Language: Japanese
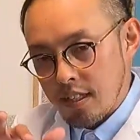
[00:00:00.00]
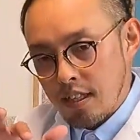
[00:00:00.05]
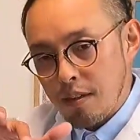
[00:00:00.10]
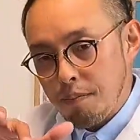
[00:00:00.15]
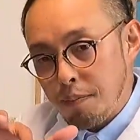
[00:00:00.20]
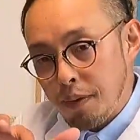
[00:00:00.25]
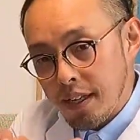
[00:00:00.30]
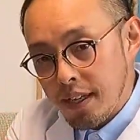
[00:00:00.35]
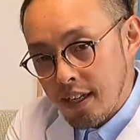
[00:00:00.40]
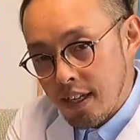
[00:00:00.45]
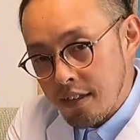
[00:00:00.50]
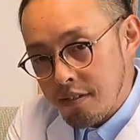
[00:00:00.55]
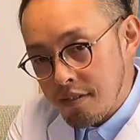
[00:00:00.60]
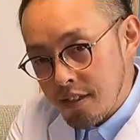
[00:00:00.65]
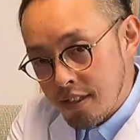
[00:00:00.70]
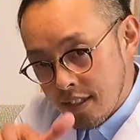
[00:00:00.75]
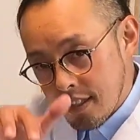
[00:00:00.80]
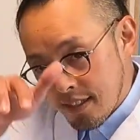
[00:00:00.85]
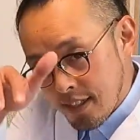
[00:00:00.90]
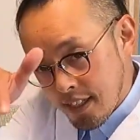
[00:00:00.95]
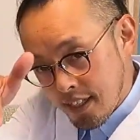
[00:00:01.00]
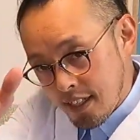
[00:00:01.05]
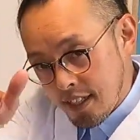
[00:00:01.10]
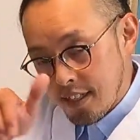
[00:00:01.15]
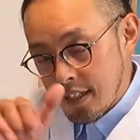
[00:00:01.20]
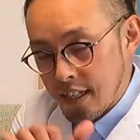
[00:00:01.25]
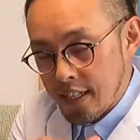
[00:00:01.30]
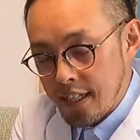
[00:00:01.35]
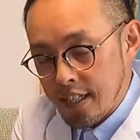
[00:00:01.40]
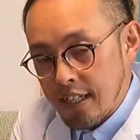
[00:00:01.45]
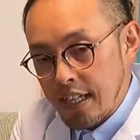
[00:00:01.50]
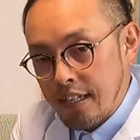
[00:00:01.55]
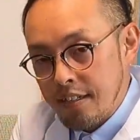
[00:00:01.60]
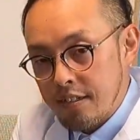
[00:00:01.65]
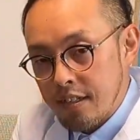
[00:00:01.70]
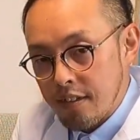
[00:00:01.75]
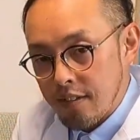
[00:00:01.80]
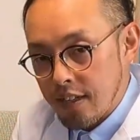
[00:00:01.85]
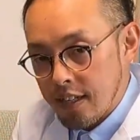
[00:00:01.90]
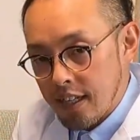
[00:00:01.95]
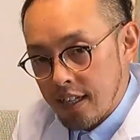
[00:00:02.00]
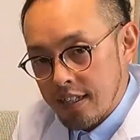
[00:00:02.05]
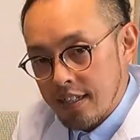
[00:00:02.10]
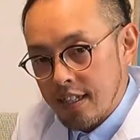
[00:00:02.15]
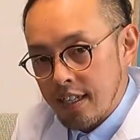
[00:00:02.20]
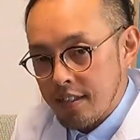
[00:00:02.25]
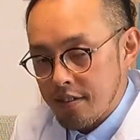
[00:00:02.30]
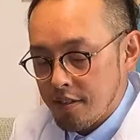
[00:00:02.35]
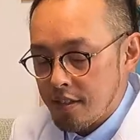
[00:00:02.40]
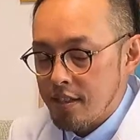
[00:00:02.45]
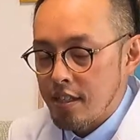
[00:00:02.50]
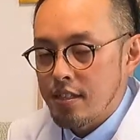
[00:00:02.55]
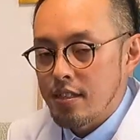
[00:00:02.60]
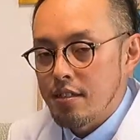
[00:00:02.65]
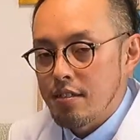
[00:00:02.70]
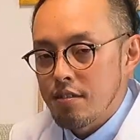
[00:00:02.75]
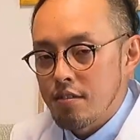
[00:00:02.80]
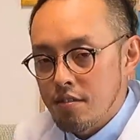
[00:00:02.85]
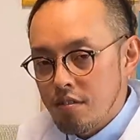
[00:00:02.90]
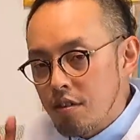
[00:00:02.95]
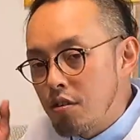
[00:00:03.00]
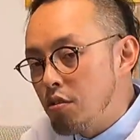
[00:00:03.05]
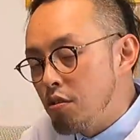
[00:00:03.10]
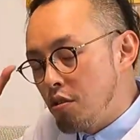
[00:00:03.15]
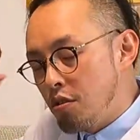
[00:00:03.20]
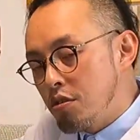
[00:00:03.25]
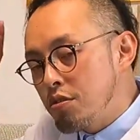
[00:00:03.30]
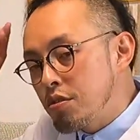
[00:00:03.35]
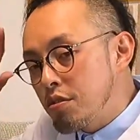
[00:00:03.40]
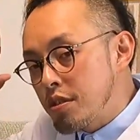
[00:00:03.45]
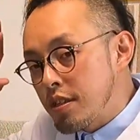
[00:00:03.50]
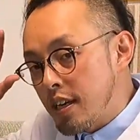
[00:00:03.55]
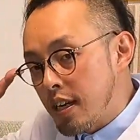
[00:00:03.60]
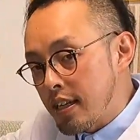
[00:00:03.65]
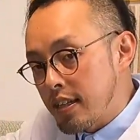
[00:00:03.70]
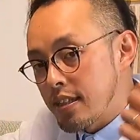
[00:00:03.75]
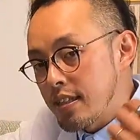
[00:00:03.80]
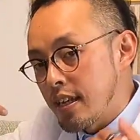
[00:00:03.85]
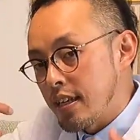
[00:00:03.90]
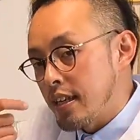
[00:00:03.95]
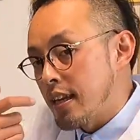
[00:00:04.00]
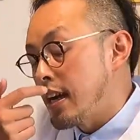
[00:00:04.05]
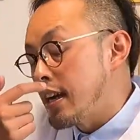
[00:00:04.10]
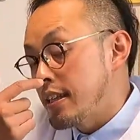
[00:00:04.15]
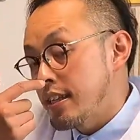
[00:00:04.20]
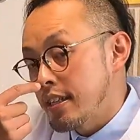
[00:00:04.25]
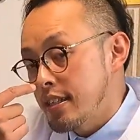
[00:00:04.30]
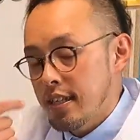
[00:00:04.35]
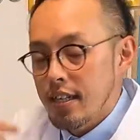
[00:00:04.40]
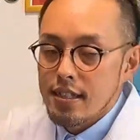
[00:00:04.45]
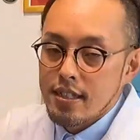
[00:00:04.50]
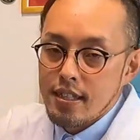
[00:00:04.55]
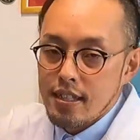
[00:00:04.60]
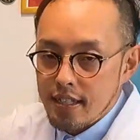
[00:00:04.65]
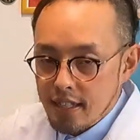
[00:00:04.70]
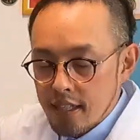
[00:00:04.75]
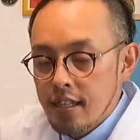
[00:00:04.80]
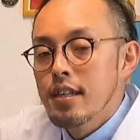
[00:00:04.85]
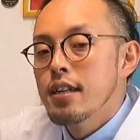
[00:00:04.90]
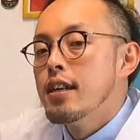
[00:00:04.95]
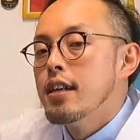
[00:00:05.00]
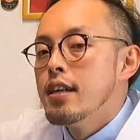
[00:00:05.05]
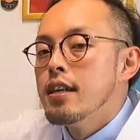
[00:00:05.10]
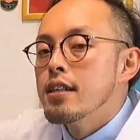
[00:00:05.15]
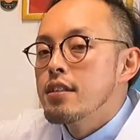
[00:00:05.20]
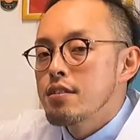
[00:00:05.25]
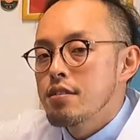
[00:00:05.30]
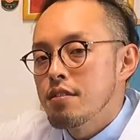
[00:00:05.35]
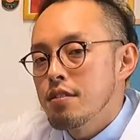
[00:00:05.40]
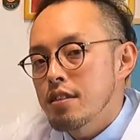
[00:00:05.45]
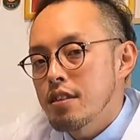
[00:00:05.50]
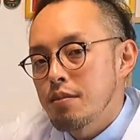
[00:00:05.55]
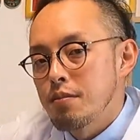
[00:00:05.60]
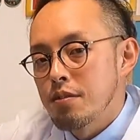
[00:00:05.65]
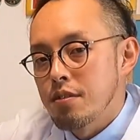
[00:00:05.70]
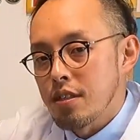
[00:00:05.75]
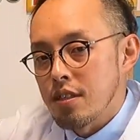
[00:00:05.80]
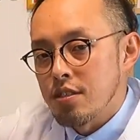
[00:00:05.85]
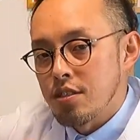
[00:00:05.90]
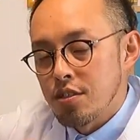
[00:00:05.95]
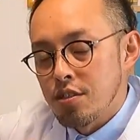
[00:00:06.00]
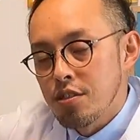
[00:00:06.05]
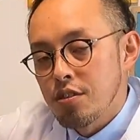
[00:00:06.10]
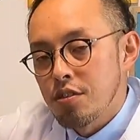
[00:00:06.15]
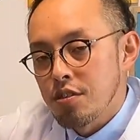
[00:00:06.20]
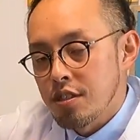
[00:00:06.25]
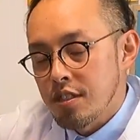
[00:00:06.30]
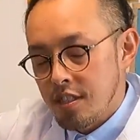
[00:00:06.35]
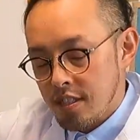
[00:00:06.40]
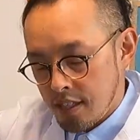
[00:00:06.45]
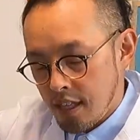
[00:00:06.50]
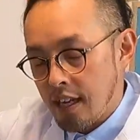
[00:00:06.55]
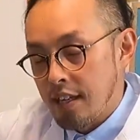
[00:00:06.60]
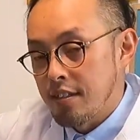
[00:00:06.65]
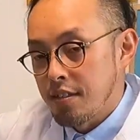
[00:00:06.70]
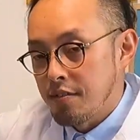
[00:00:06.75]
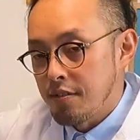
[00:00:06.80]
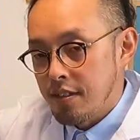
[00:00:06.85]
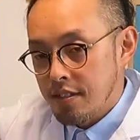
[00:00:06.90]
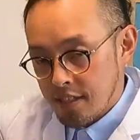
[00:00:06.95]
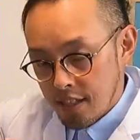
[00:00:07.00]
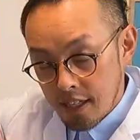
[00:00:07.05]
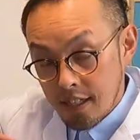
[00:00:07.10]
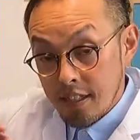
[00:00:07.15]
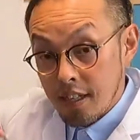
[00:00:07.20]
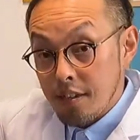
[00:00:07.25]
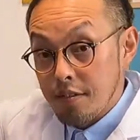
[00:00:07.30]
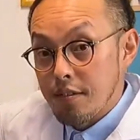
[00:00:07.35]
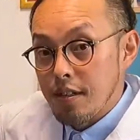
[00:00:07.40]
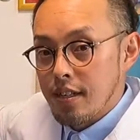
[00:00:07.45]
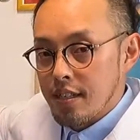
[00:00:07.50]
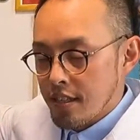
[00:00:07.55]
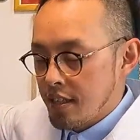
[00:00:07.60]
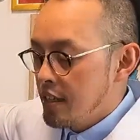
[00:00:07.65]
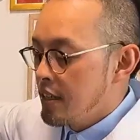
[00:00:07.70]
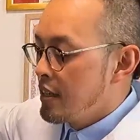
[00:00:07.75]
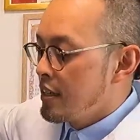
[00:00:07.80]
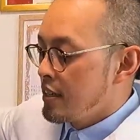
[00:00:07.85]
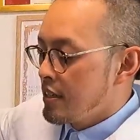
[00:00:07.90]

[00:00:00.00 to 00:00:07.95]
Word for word: やっぱり隠れた先に何がいるか分かんないとかなってくると、音であったり、鼻であったり、そういったものが重要視されて、されていくわけね。